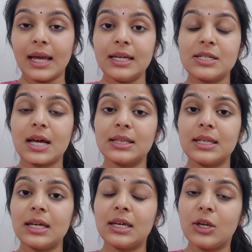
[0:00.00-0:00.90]
आइए
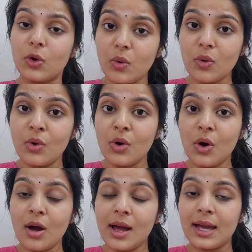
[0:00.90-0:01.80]
जानते क्यों
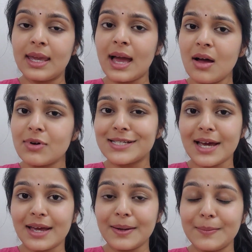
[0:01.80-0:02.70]
क्या वजह
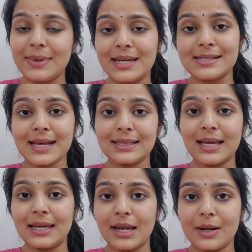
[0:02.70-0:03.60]
है मेरे साथ
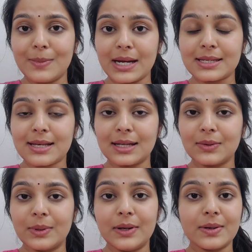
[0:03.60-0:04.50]
यानी एडमा के साथ
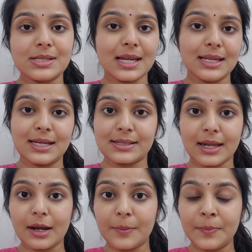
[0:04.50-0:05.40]
ओनली ऑन चली
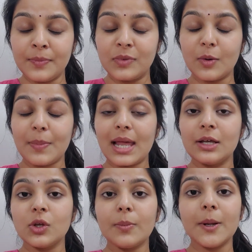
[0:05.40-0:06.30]
खजाना तो
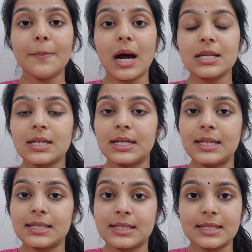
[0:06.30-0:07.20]
पहले तो अपने पांच
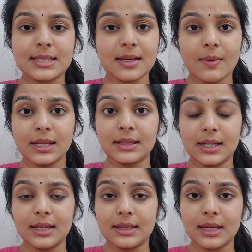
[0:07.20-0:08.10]
कंटेस्टेंट्स की बात
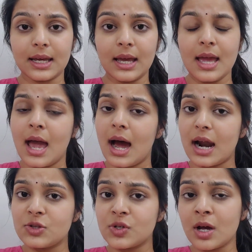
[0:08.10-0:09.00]
कर लेते हैं
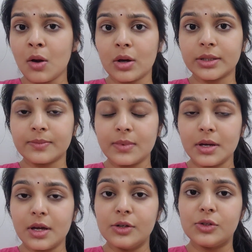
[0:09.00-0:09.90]
अर्चना गौतम
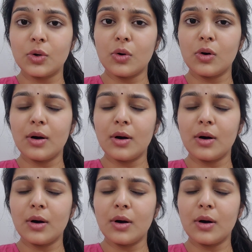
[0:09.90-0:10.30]
जो